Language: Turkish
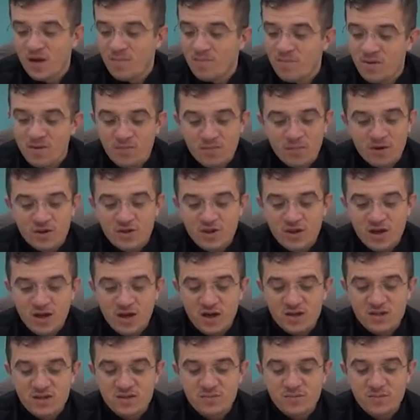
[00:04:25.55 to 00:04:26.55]
Binbaşı
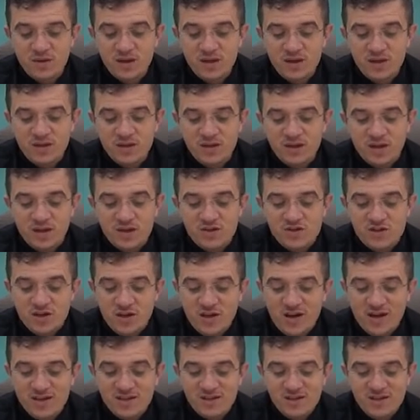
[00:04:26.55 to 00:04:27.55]
Asım Bey'in
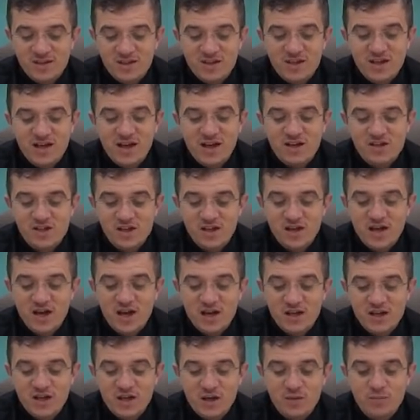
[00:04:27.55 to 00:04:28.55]
cenazesini yıkayacak
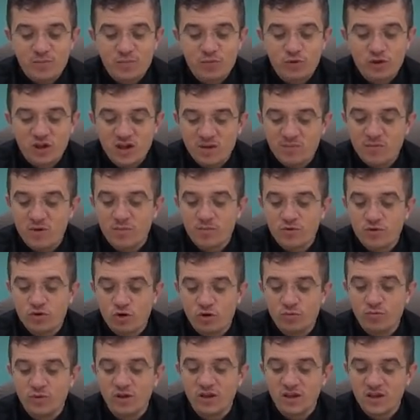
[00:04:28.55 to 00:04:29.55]
erkek bulunamamış
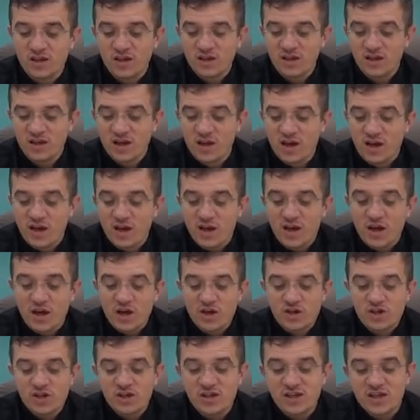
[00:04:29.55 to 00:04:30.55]
olmalı ki
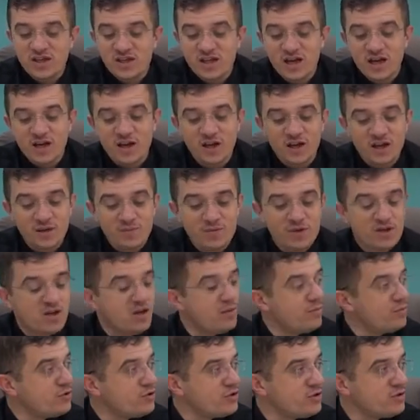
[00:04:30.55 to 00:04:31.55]
eşi Nigar Hanım
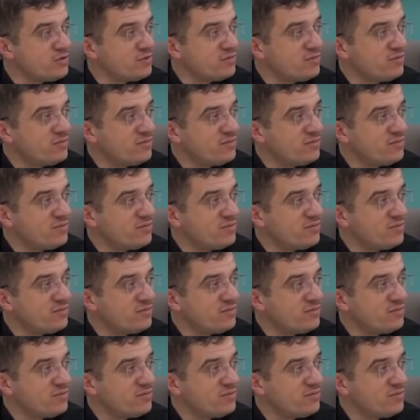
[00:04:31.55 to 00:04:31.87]
yıkamış